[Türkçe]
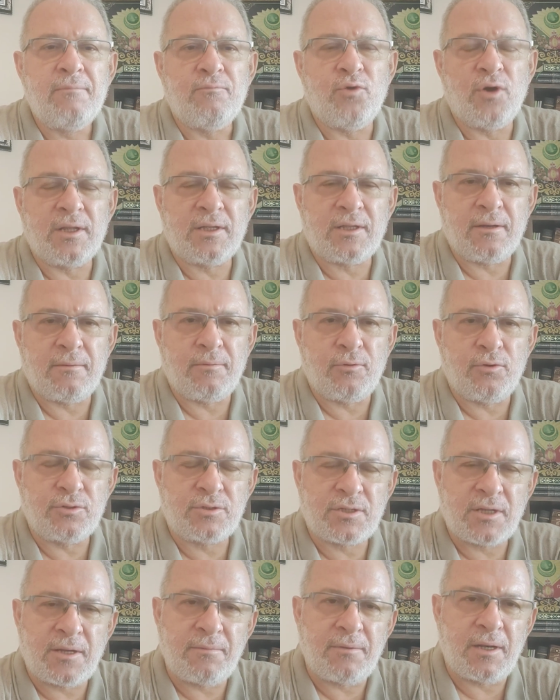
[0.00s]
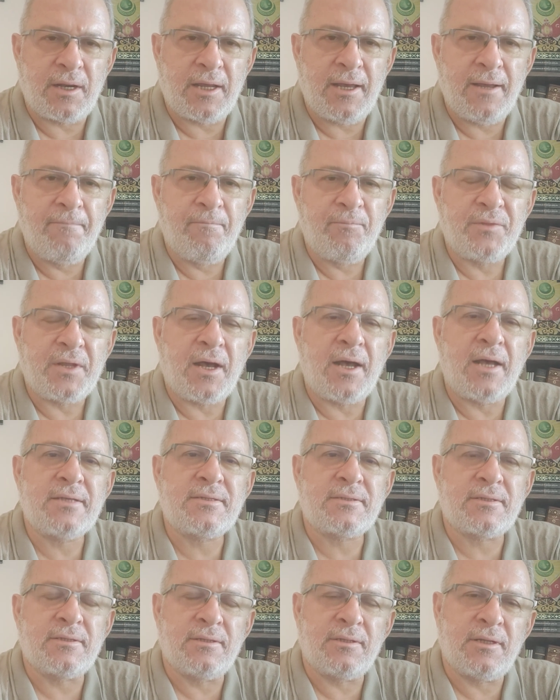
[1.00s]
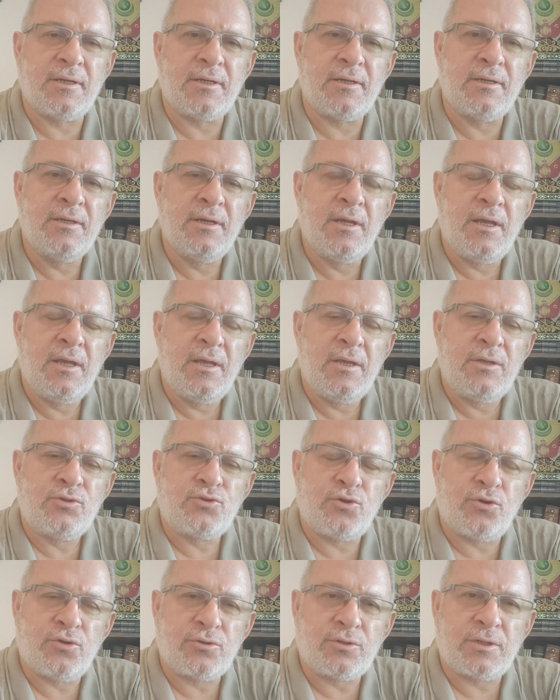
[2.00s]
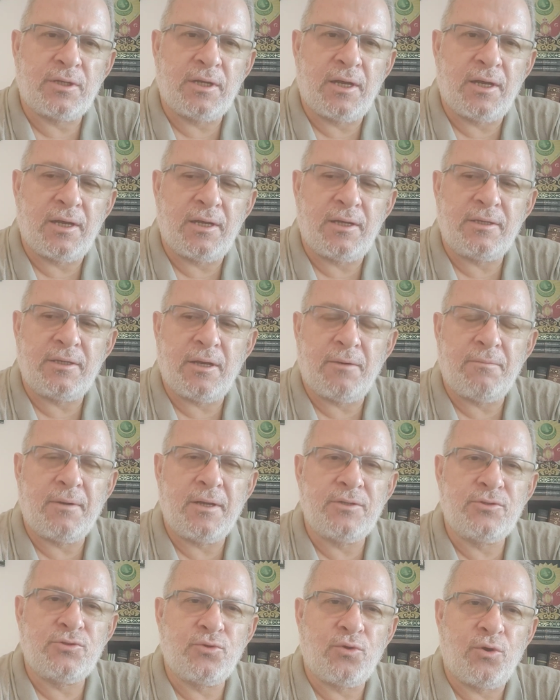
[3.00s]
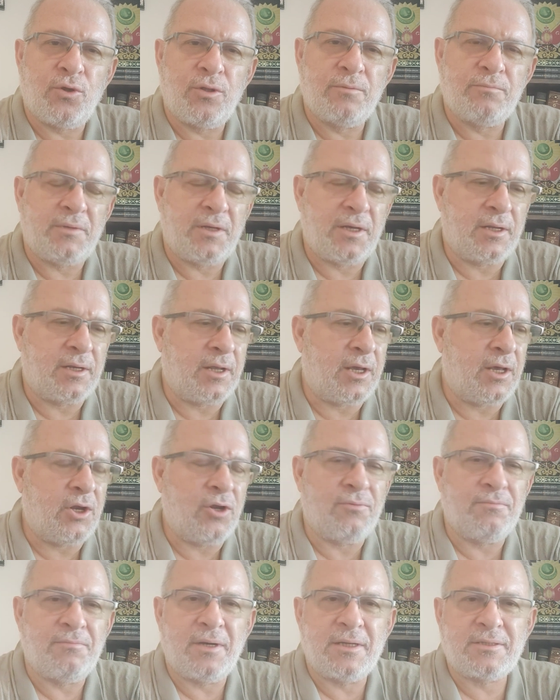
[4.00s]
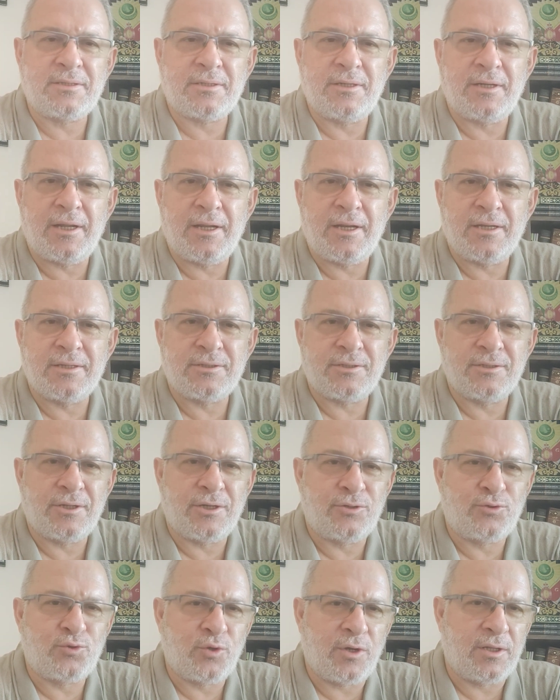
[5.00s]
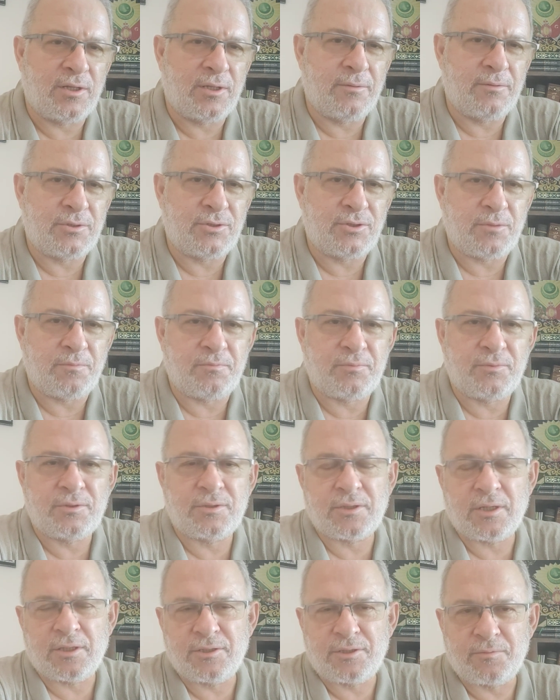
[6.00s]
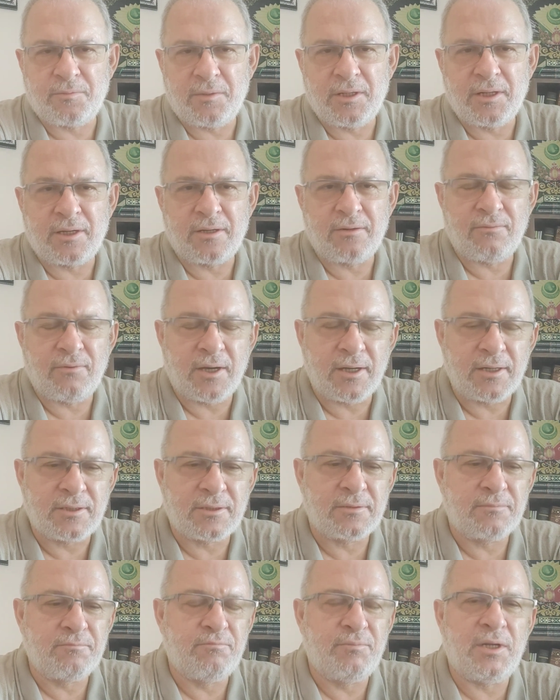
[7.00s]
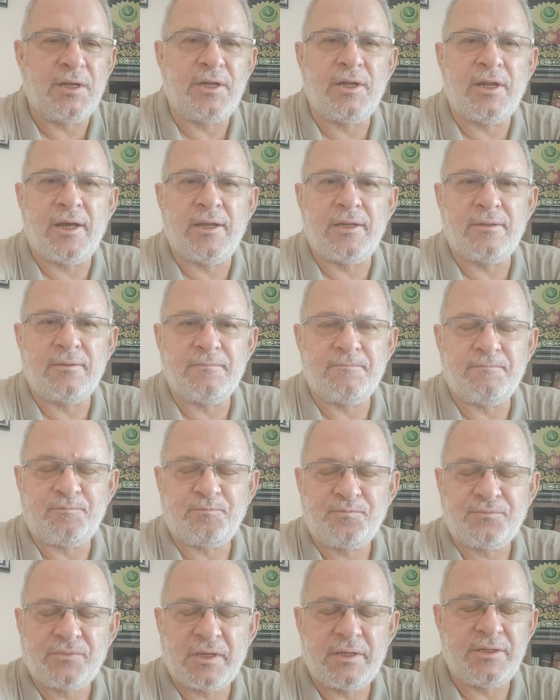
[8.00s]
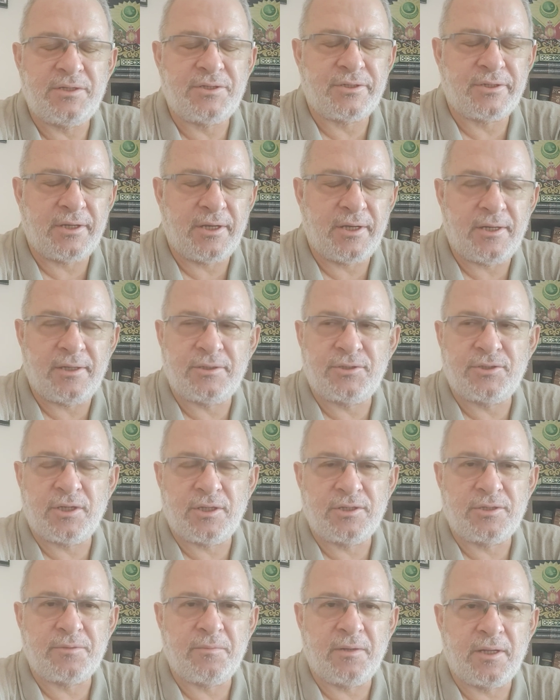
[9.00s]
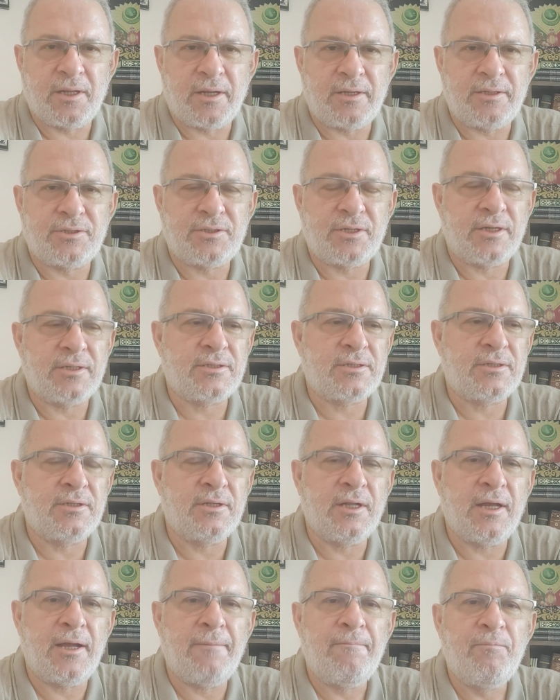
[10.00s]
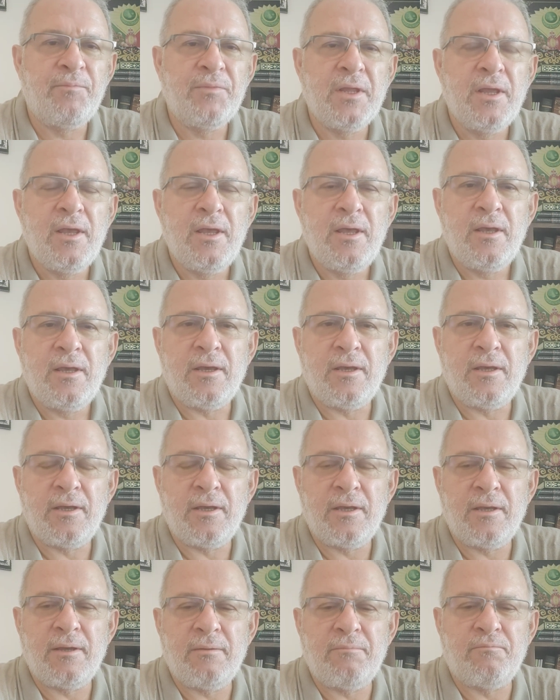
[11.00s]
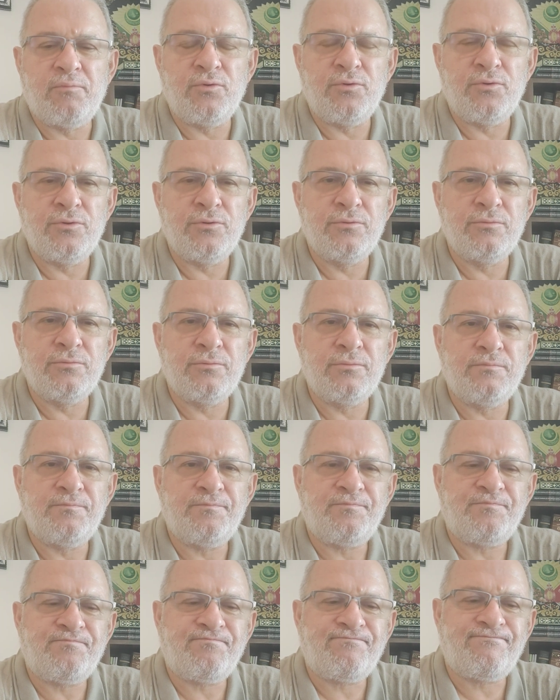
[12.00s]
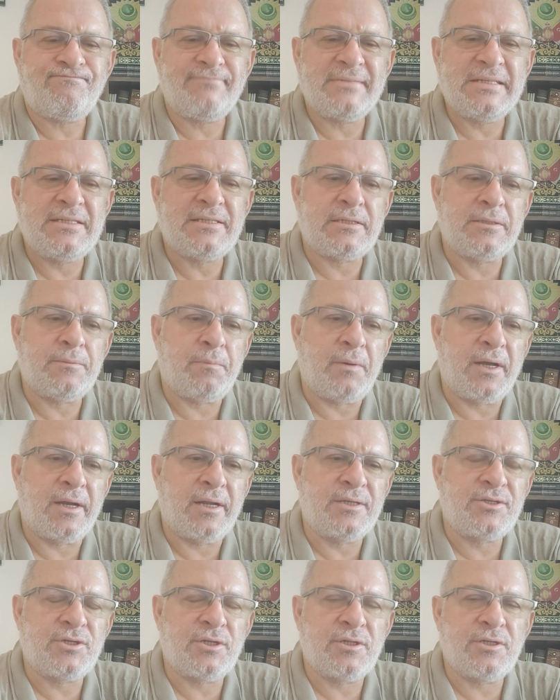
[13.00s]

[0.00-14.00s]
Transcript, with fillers: muhatap olsa bile aslında çok da yabancı olmayan Elon Musk'ın en azından şu anda bir çip çalışmaları var. Bilinen işte çalışmalar içerisinde. E, bunun istihbarat